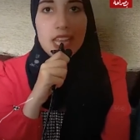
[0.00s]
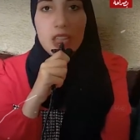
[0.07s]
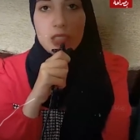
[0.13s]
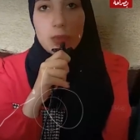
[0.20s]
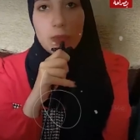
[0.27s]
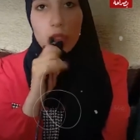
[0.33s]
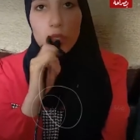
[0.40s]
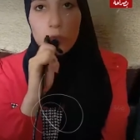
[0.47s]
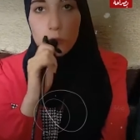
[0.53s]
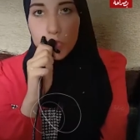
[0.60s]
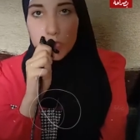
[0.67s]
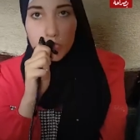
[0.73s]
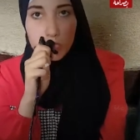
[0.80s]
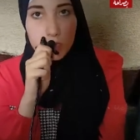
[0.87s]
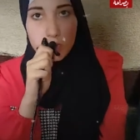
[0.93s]
اطمنهم
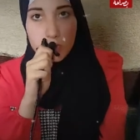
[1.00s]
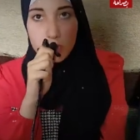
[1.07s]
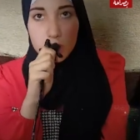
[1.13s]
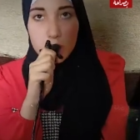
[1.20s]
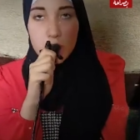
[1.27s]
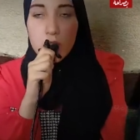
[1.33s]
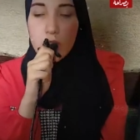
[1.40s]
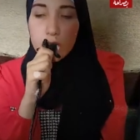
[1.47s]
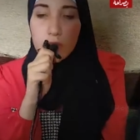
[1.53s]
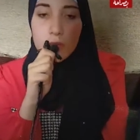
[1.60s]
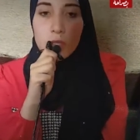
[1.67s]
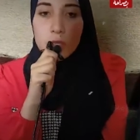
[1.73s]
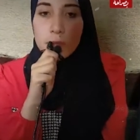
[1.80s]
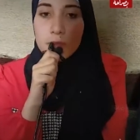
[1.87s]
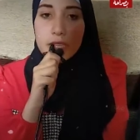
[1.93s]
وخلاص
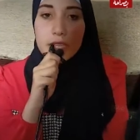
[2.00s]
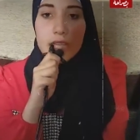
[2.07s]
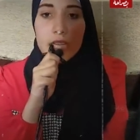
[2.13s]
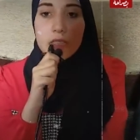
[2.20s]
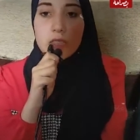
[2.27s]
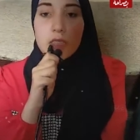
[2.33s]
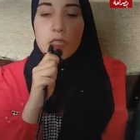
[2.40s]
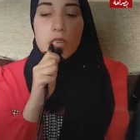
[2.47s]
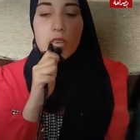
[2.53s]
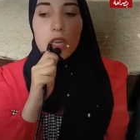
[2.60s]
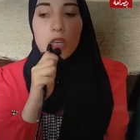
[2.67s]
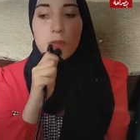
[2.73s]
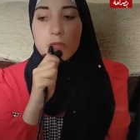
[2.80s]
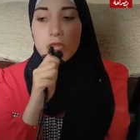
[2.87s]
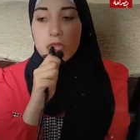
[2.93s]
فالمهم دخلت اول
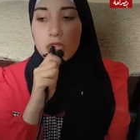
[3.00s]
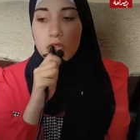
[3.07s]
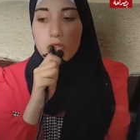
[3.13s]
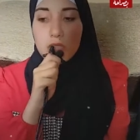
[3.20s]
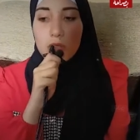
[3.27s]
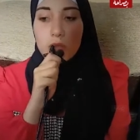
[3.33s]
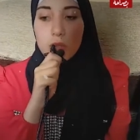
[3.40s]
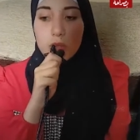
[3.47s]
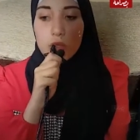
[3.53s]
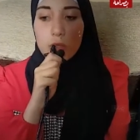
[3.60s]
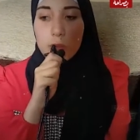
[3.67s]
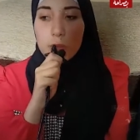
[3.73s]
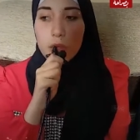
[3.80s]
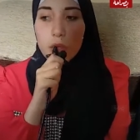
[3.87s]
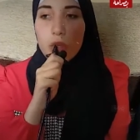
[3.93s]
ما دخلت لقيت الدكتور
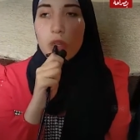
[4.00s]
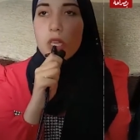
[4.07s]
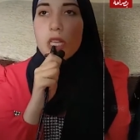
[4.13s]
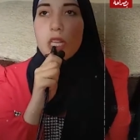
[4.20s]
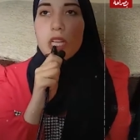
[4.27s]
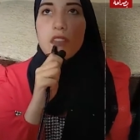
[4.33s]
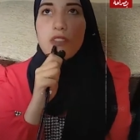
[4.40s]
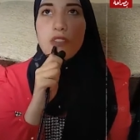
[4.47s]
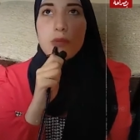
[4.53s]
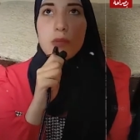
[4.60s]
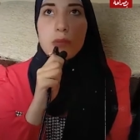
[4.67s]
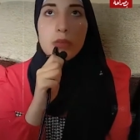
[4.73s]
بيقول آه، فين بابا